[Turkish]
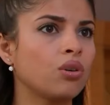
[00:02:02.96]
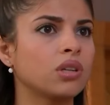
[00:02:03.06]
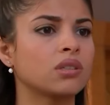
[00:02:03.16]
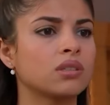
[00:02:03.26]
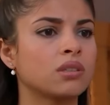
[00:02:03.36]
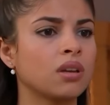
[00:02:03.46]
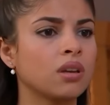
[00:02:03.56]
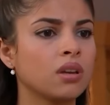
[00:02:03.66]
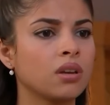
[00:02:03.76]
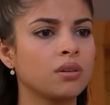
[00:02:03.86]
Öylesine.
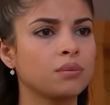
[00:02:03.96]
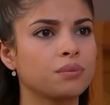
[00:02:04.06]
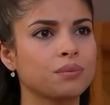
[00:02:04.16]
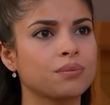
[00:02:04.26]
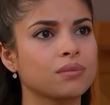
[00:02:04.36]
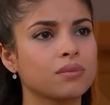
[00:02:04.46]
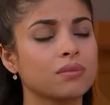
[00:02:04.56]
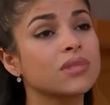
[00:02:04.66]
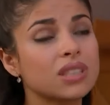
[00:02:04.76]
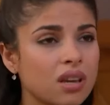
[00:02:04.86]

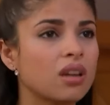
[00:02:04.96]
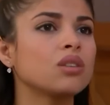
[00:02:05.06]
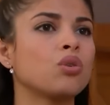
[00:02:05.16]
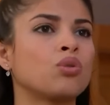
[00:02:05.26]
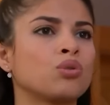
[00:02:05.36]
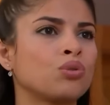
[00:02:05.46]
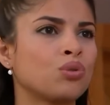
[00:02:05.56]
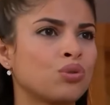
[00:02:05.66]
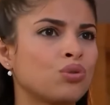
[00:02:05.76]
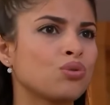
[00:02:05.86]
Sen de yorgun
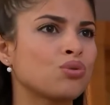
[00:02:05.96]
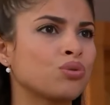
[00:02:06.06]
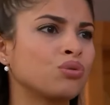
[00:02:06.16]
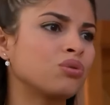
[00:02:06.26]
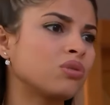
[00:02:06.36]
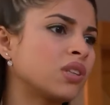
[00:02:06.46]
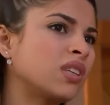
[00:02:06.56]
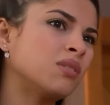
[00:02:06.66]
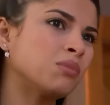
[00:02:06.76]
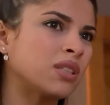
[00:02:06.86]
görünüyorsun.
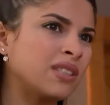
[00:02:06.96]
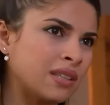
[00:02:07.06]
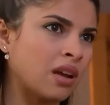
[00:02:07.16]
Gidim de